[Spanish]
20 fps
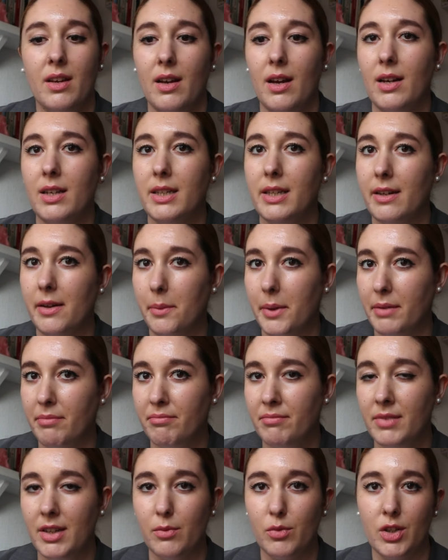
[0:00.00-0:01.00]
Así que bien,
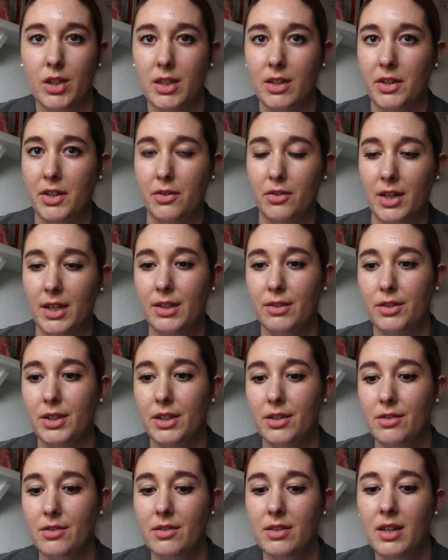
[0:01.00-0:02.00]
hemos estado donando
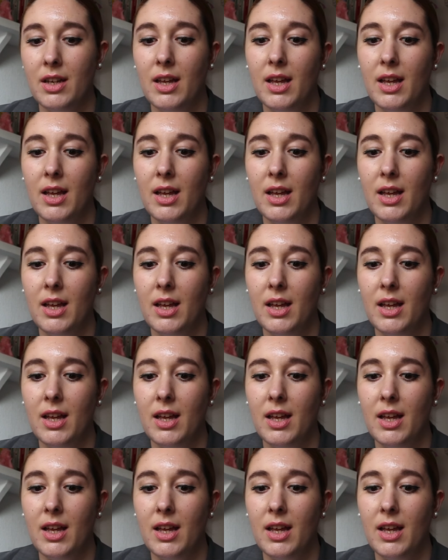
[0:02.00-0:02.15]
y eso.